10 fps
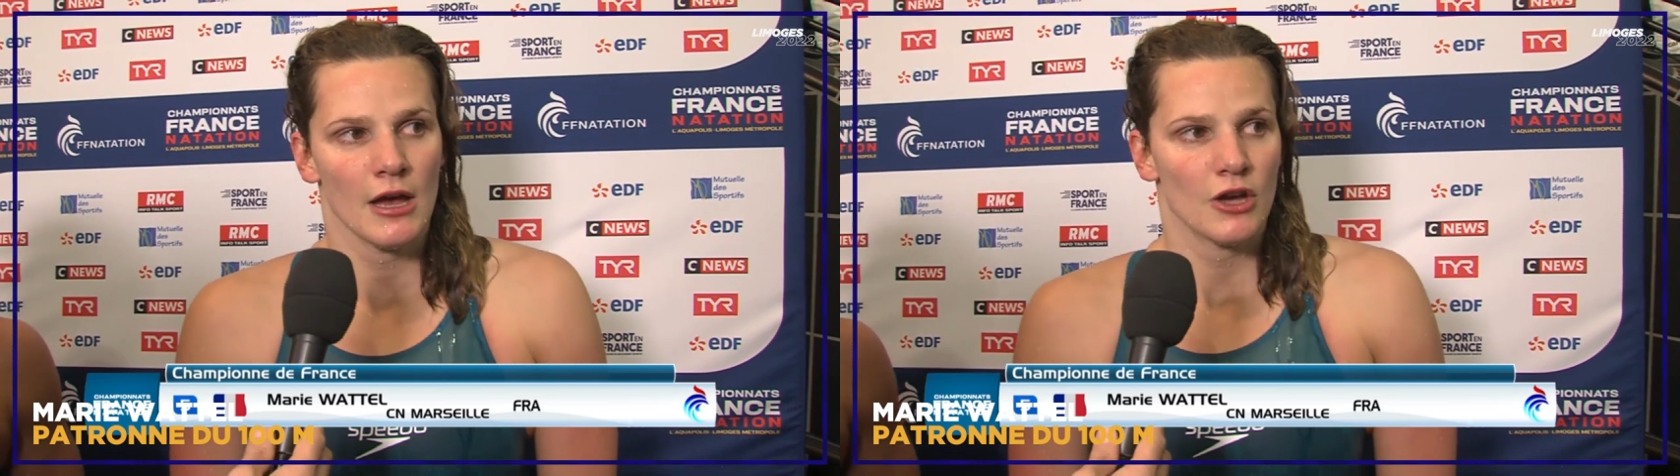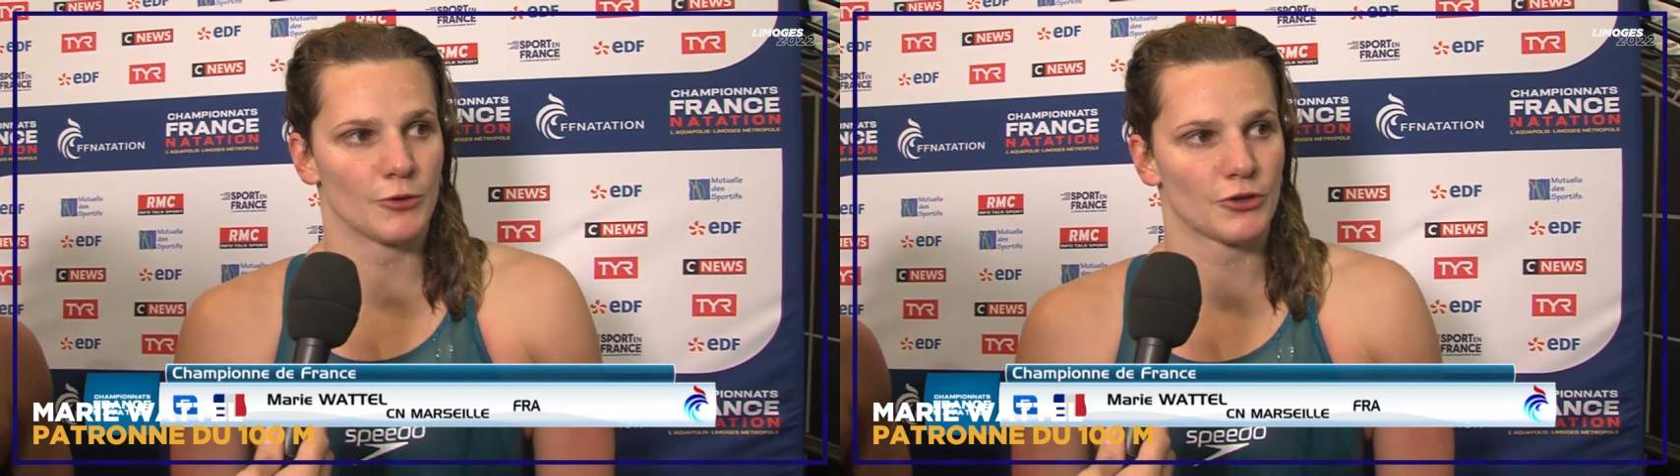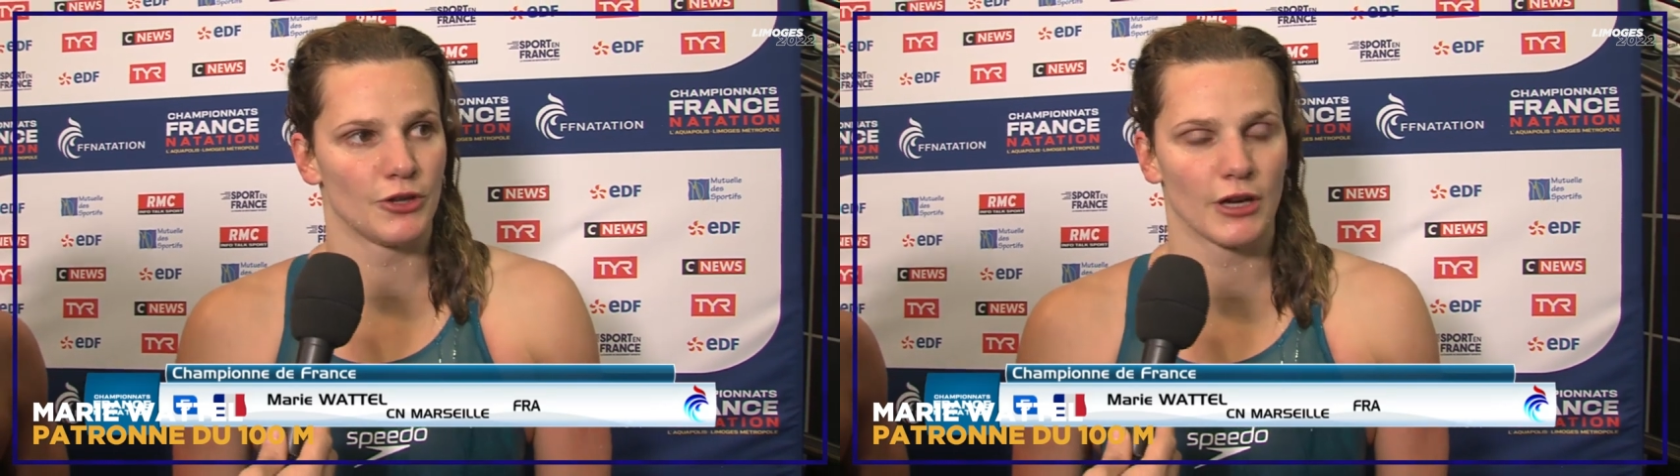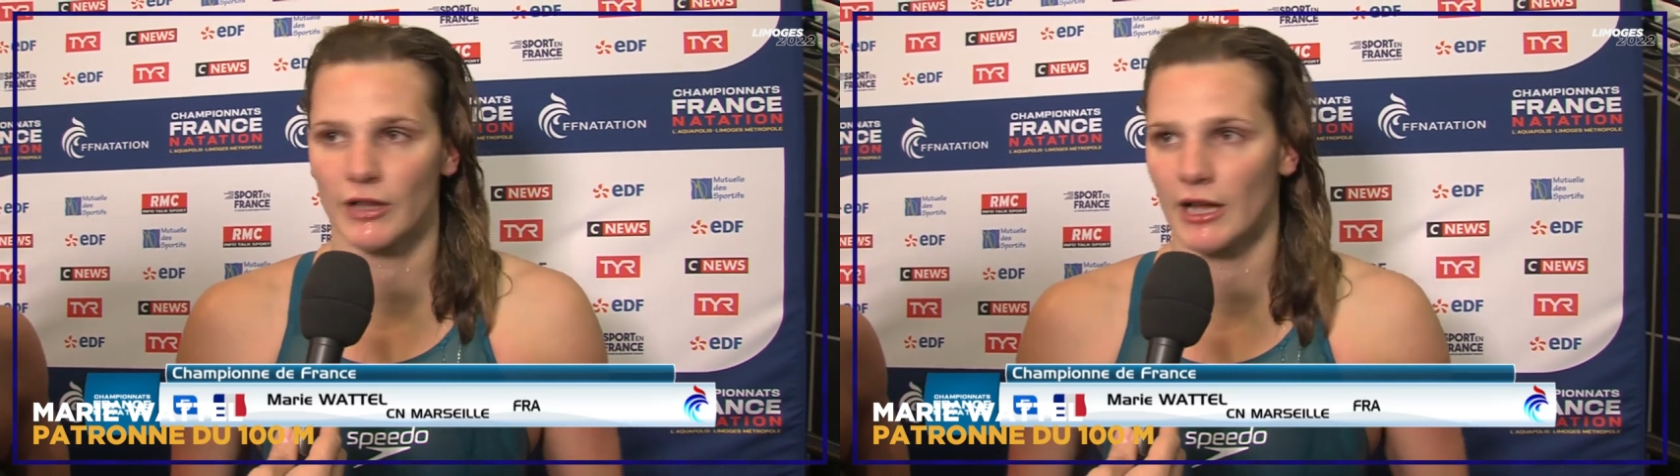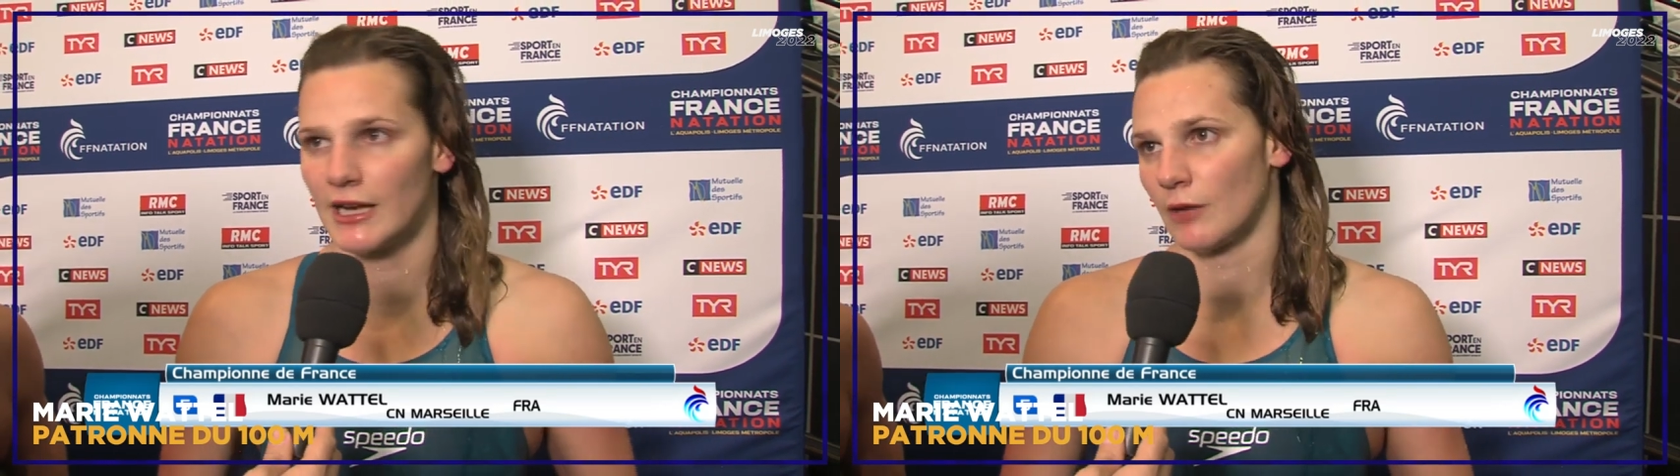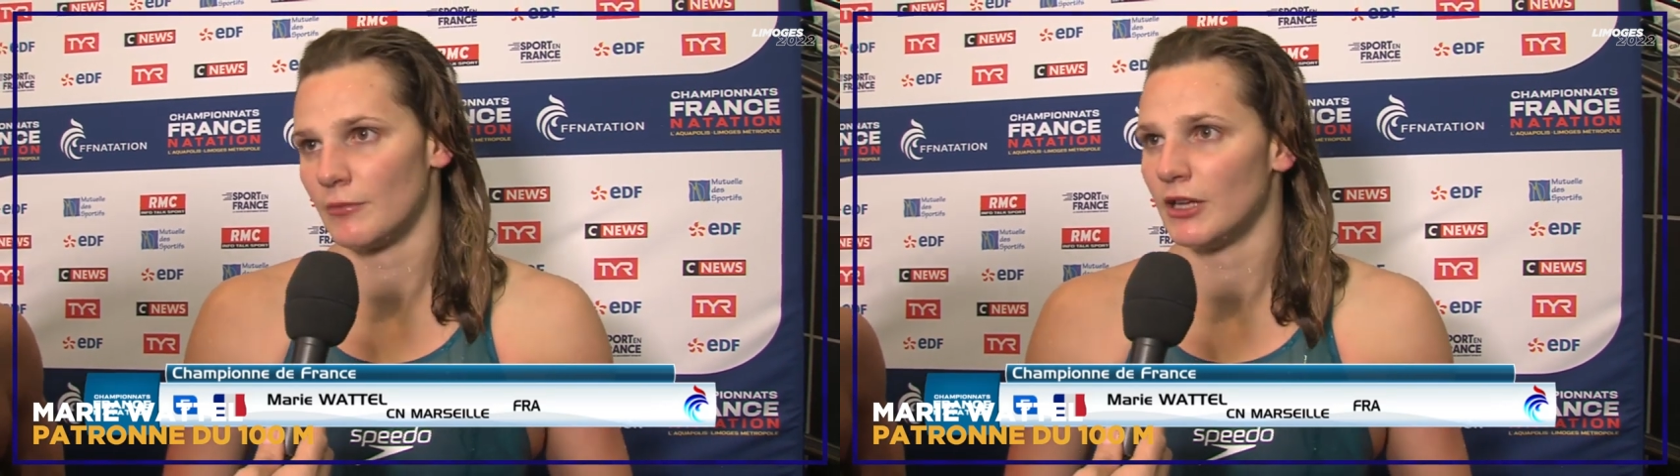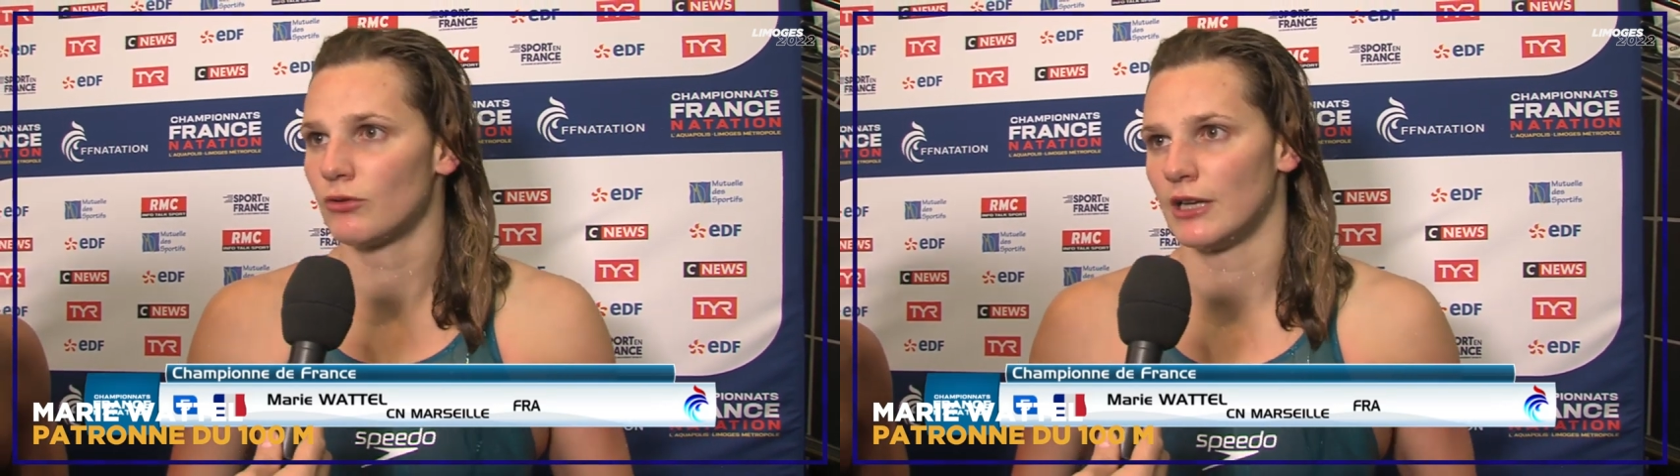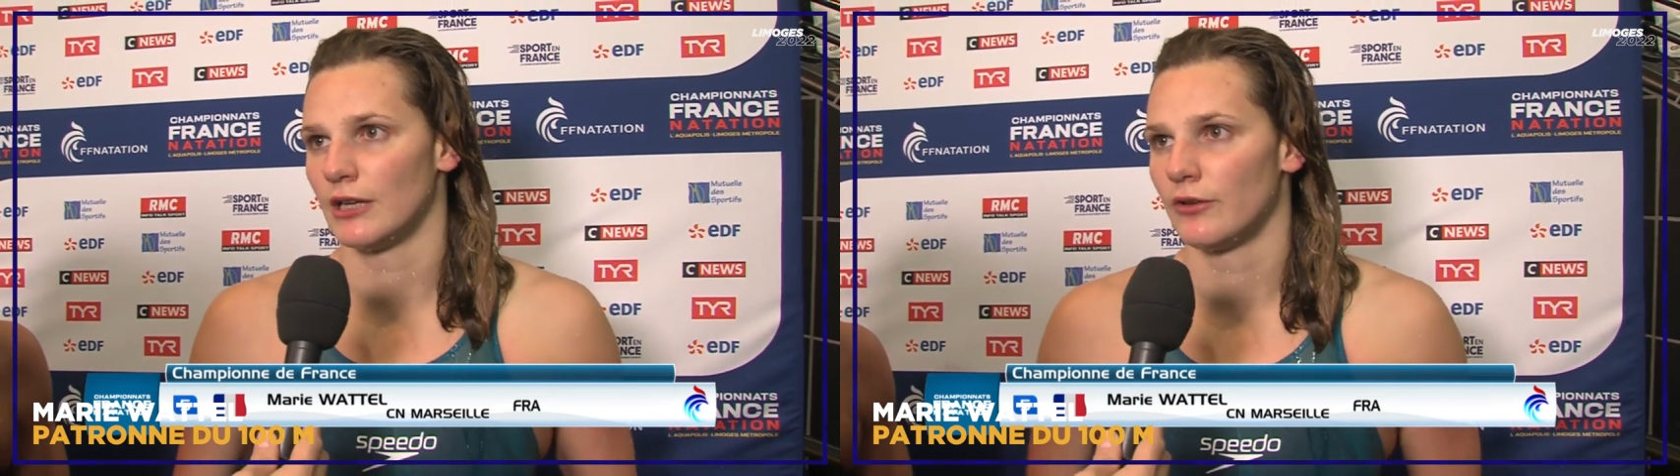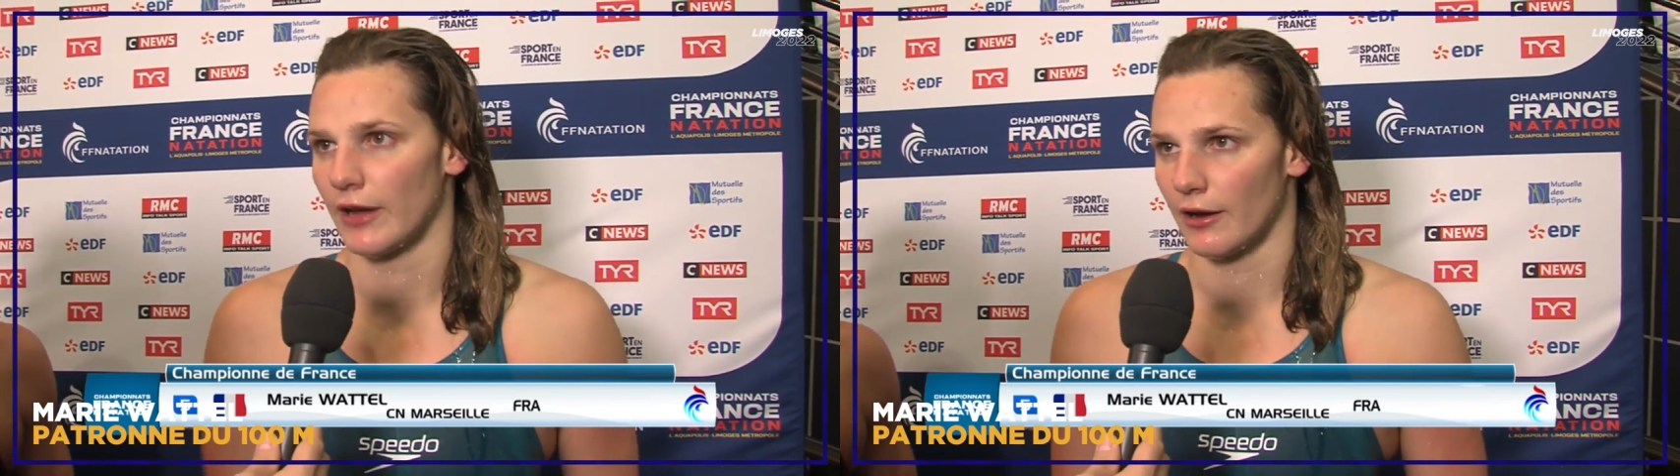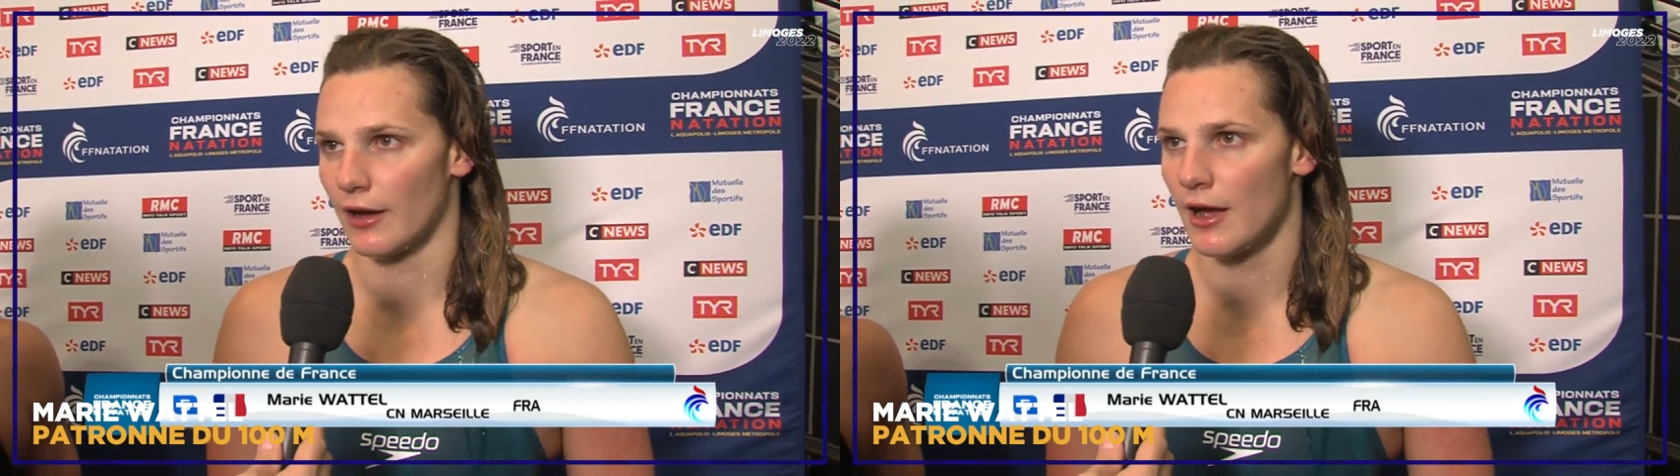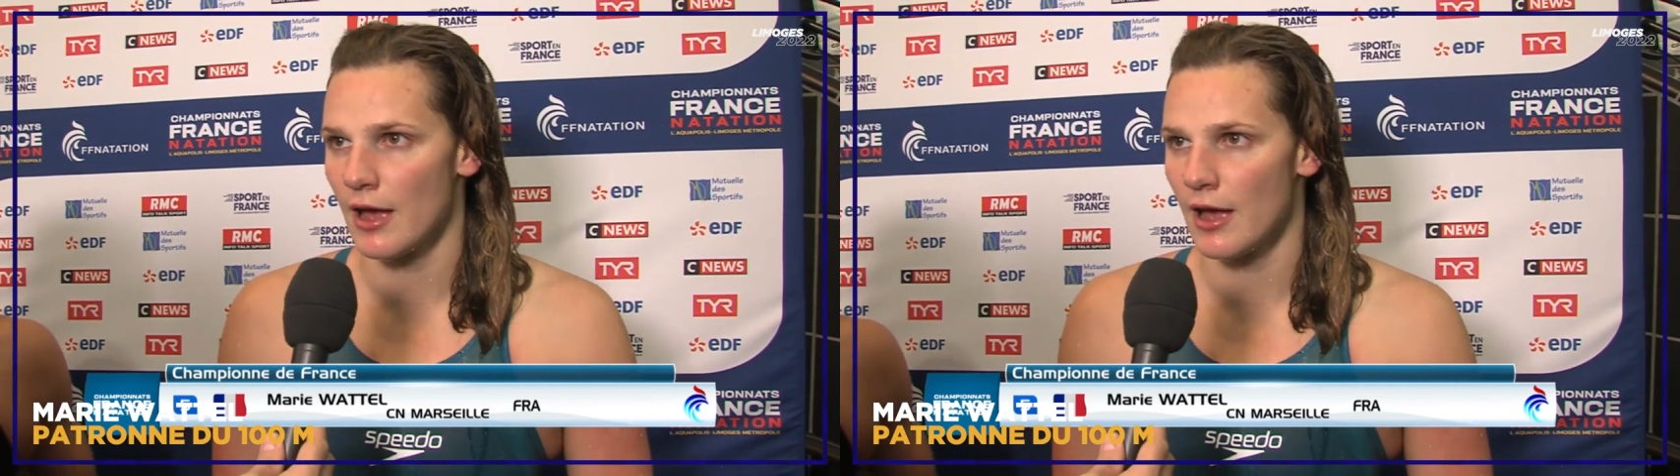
je me suis dit qu'on allait s'emmener toutes les deux vers,